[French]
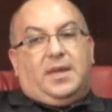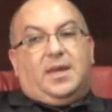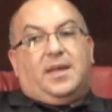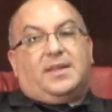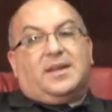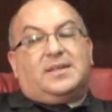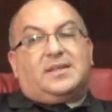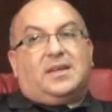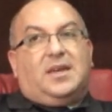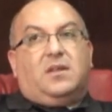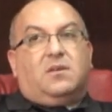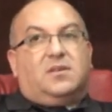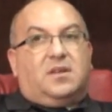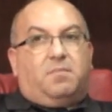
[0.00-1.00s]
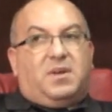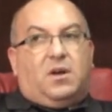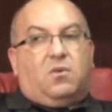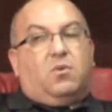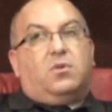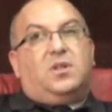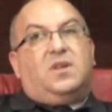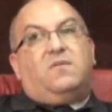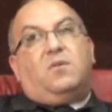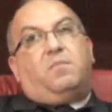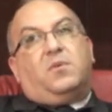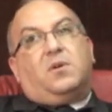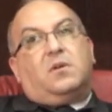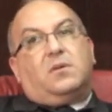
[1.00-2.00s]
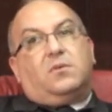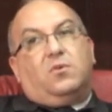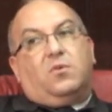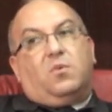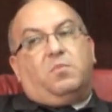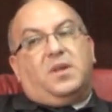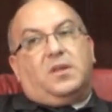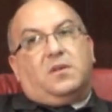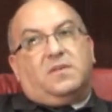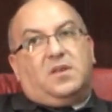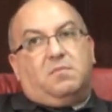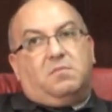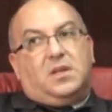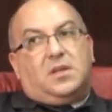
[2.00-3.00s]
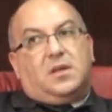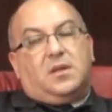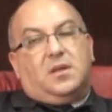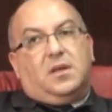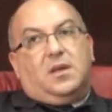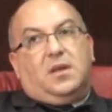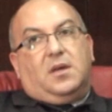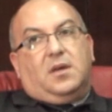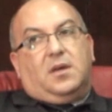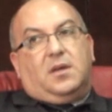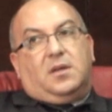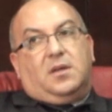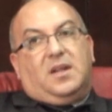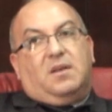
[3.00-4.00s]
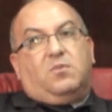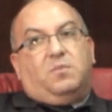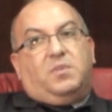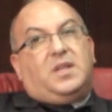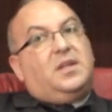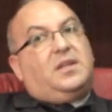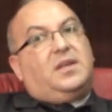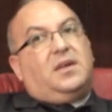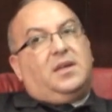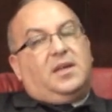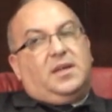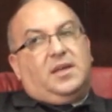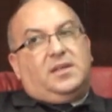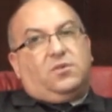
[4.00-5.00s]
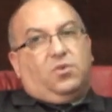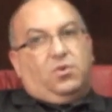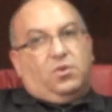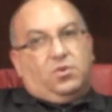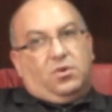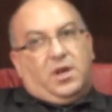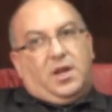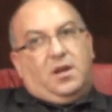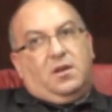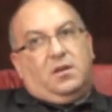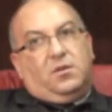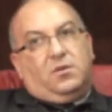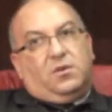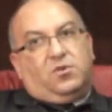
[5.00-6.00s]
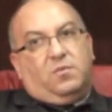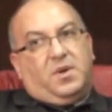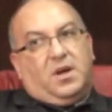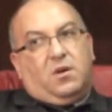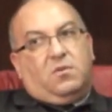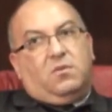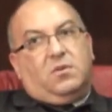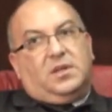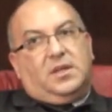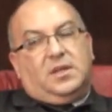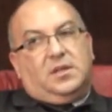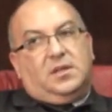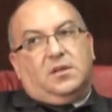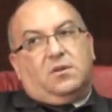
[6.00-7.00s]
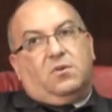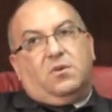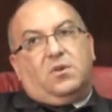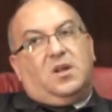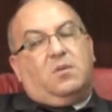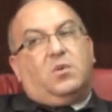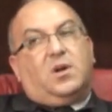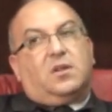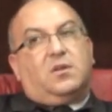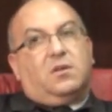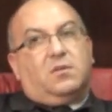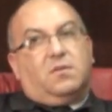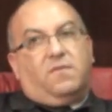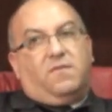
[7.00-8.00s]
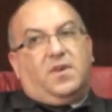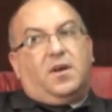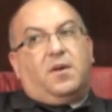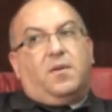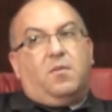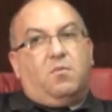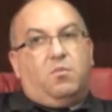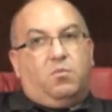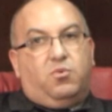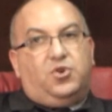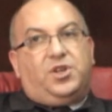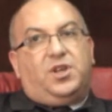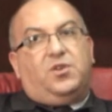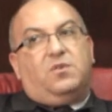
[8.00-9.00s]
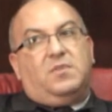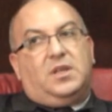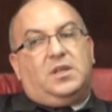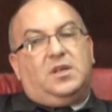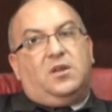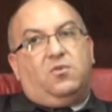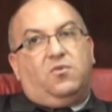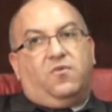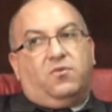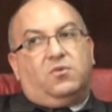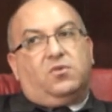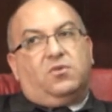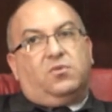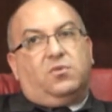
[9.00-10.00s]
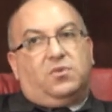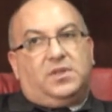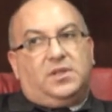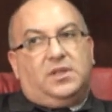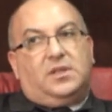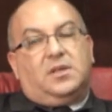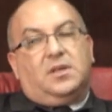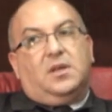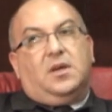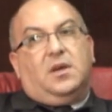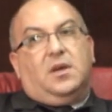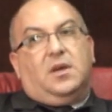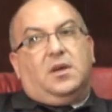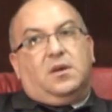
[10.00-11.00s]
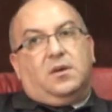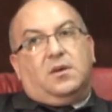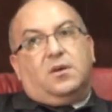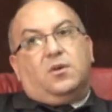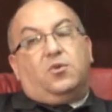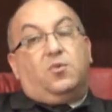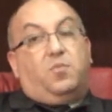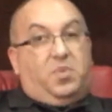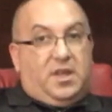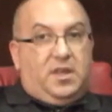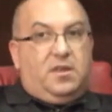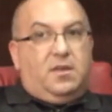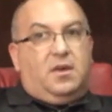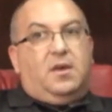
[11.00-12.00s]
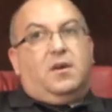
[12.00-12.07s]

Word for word: est inscrit dans un parcours de développement de compétences et de métiers. La mobilité est structurelle dans ce parcours, c'est-à-dire que le collaborateur va bouger de métier, de fonction, de site, euh, de pays,